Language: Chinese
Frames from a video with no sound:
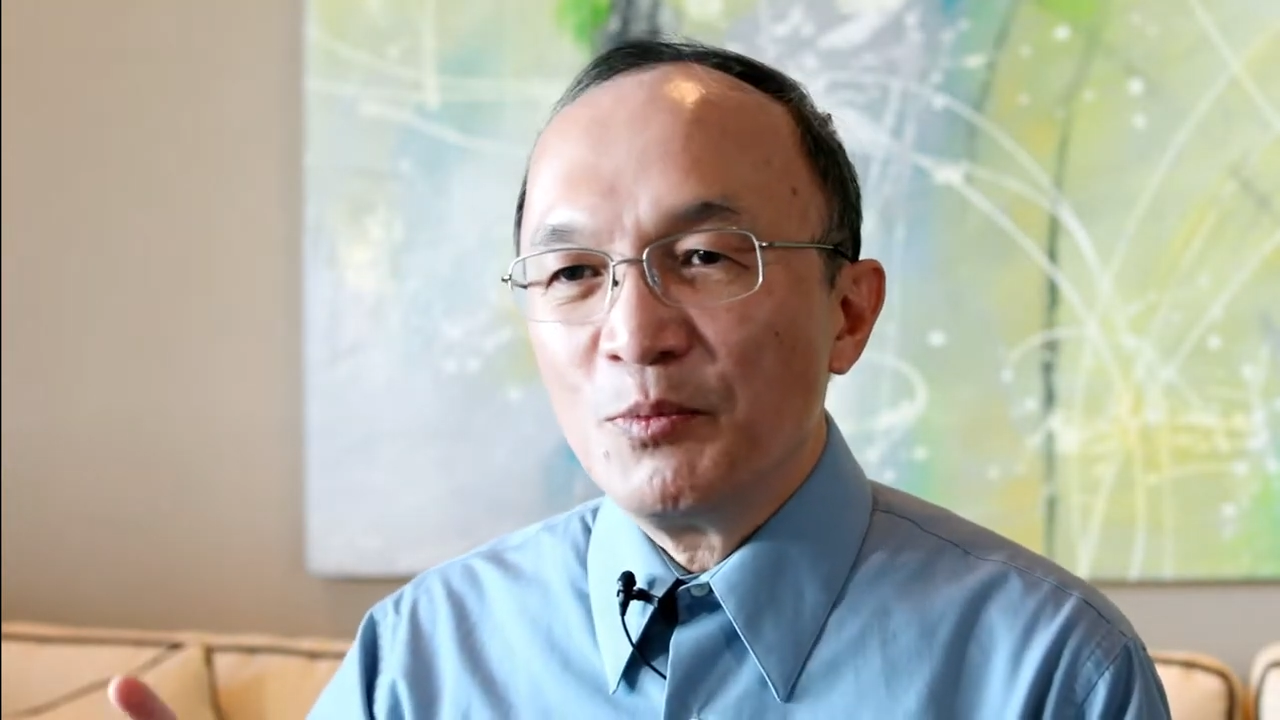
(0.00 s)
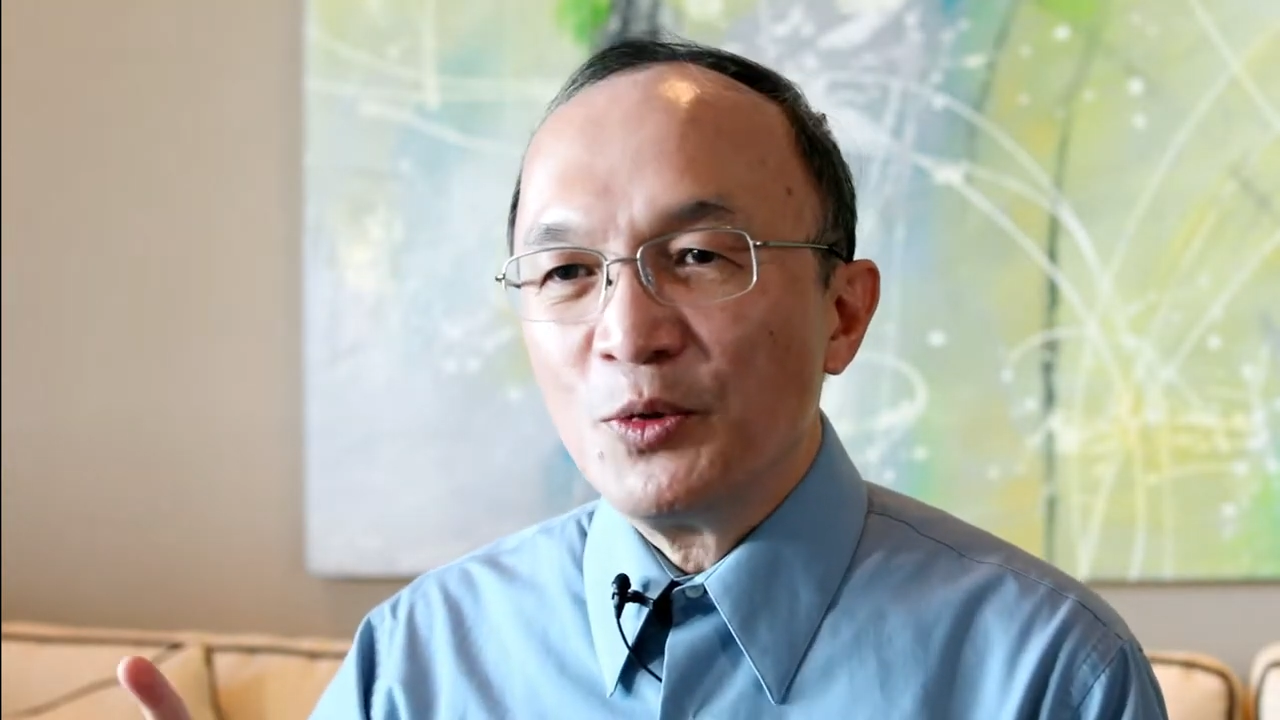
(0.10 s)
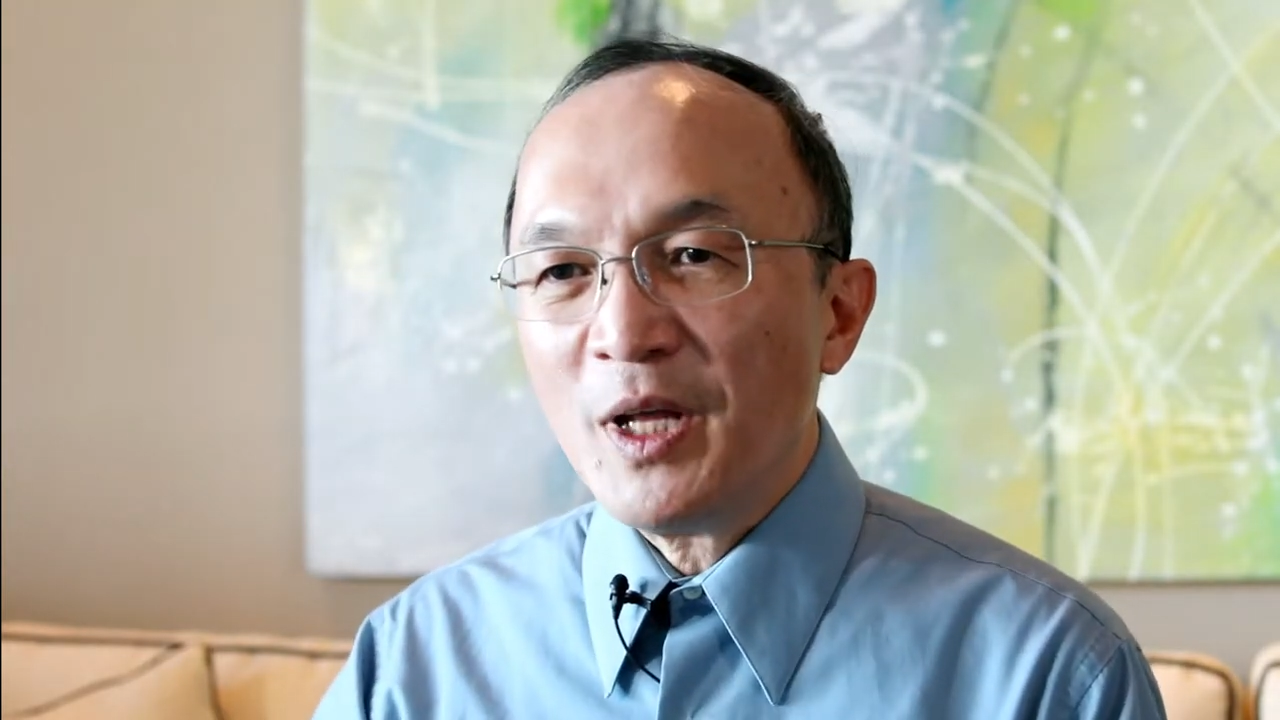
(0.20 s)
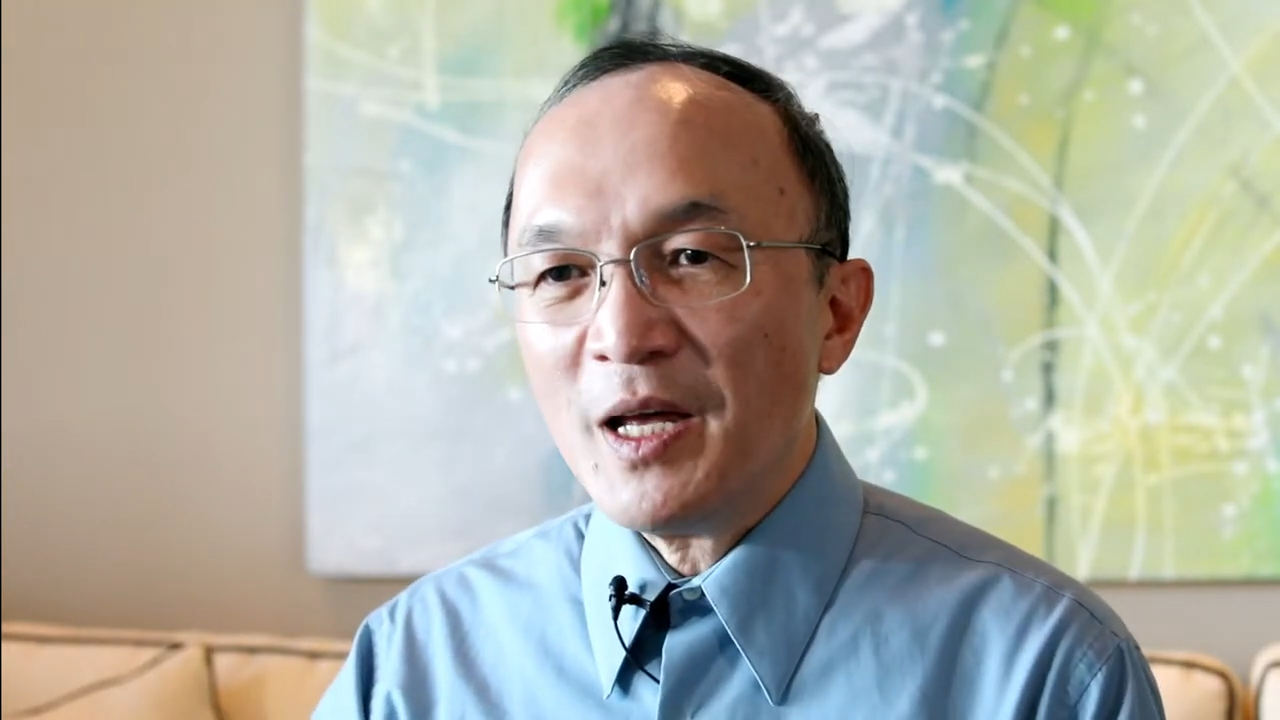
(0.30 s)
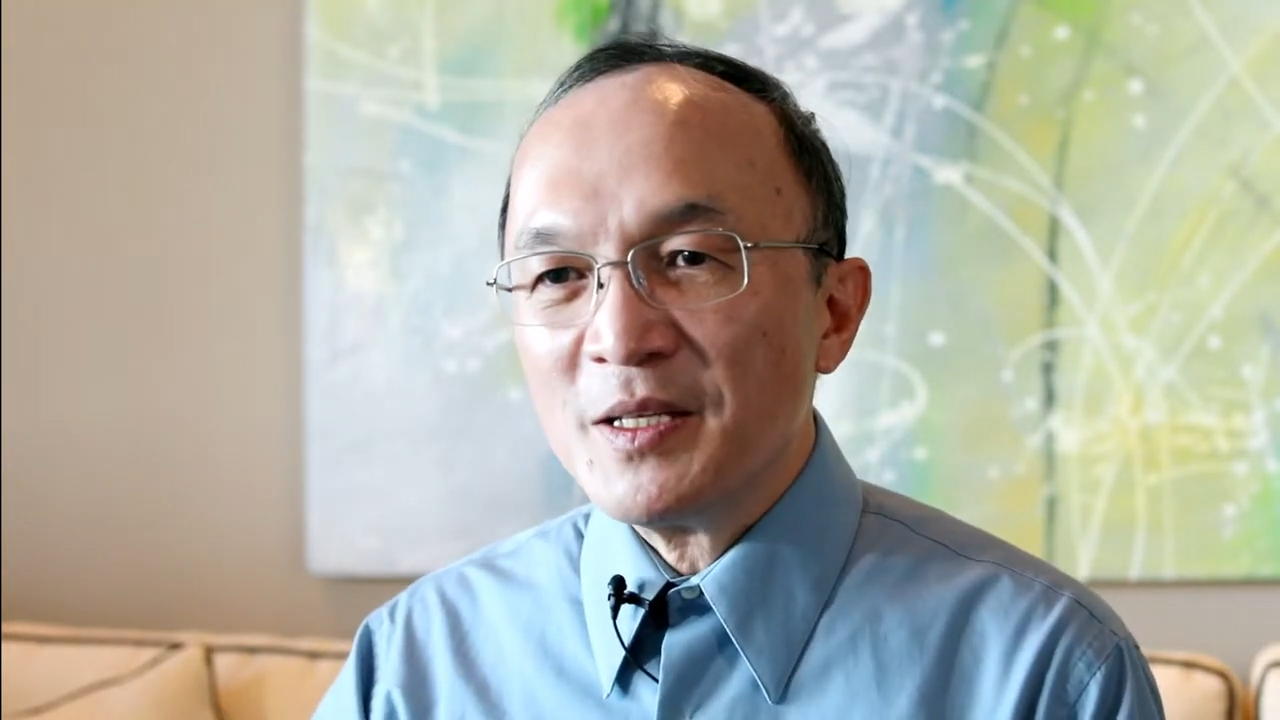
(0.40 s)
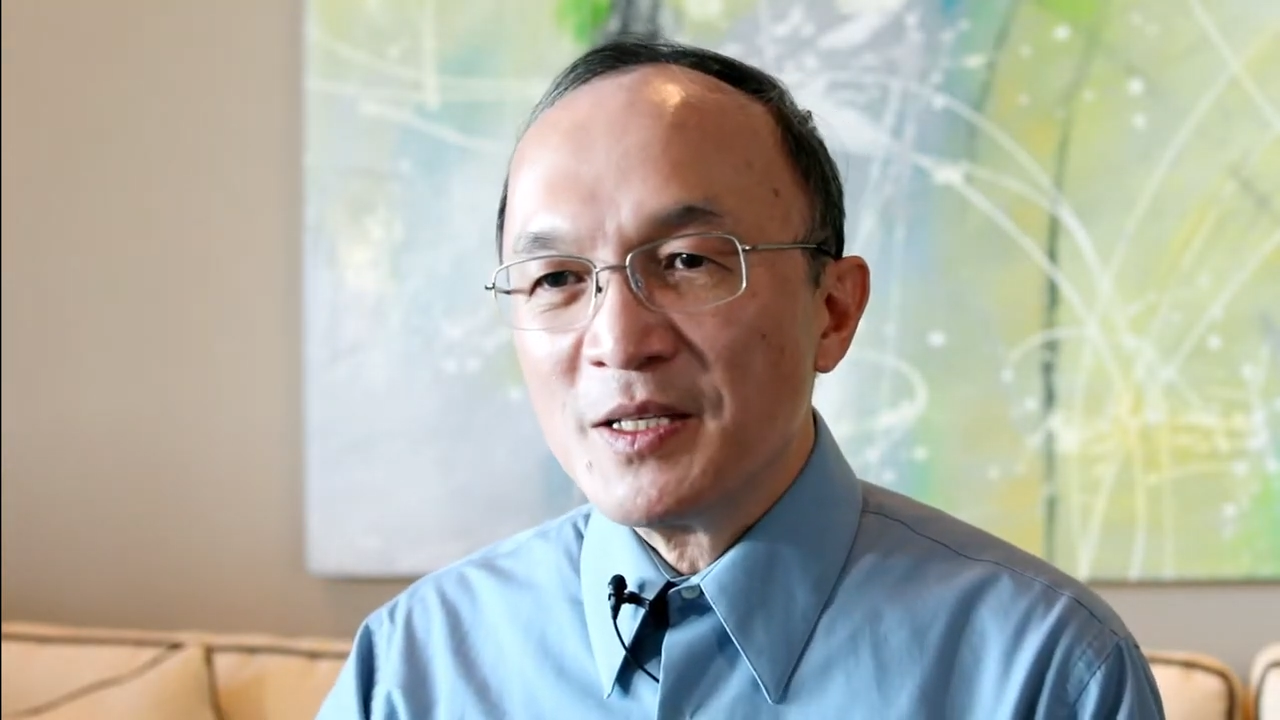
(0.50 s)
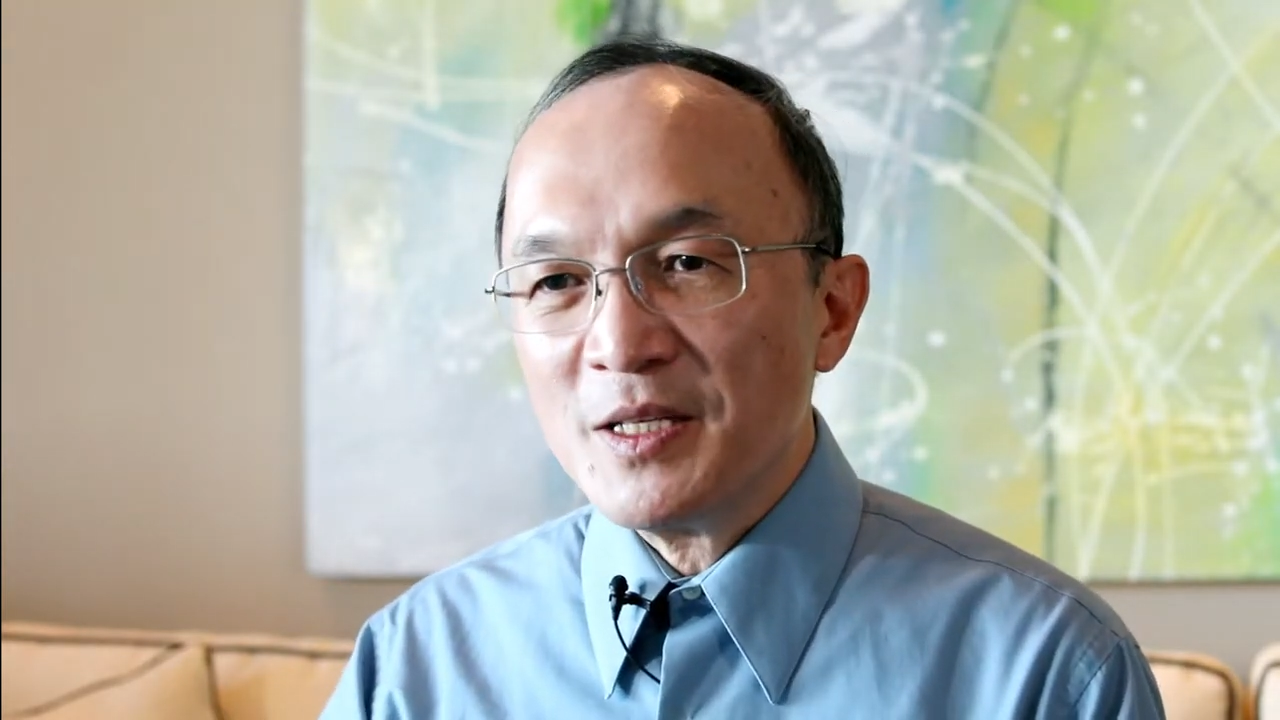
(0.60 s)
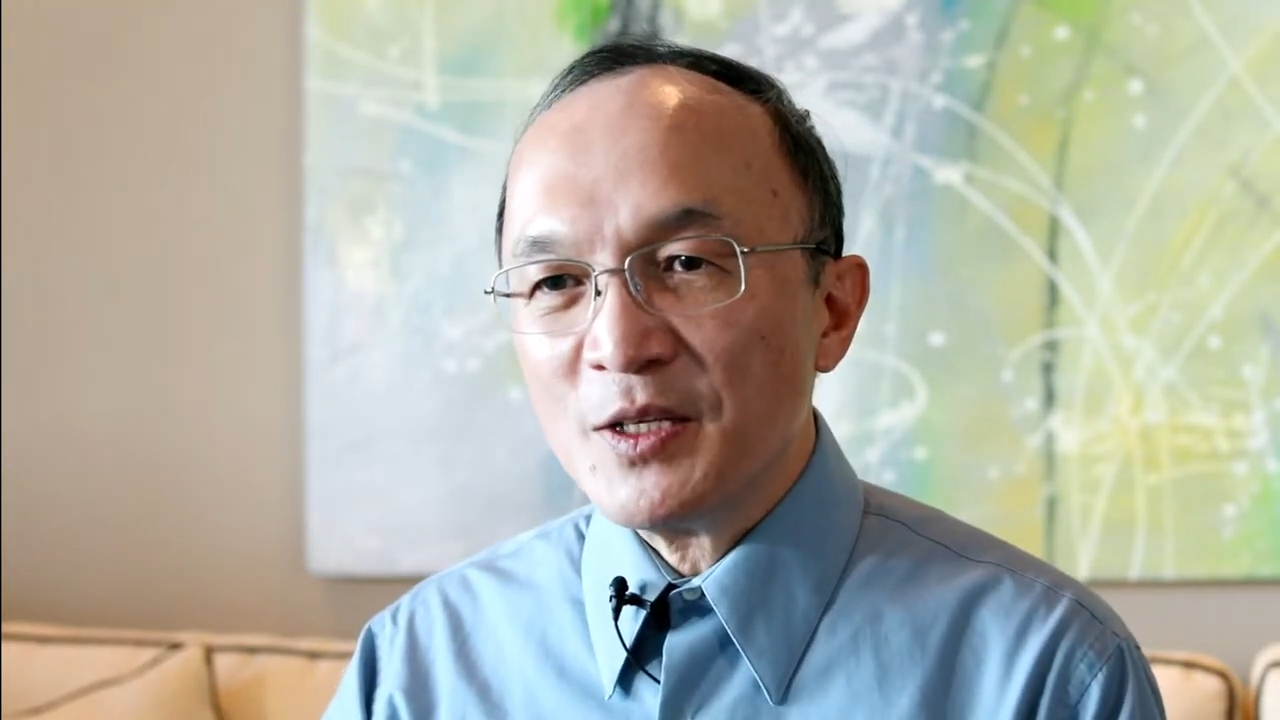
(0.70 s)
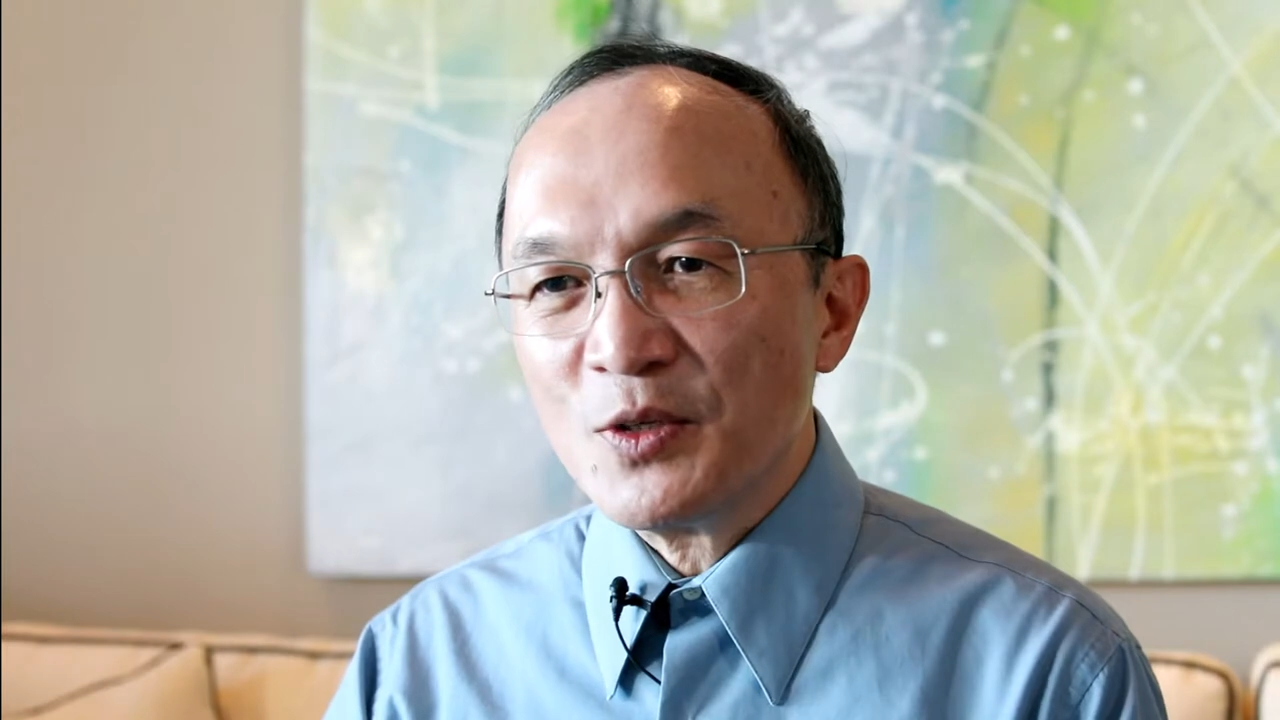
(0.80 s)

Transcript: 不但是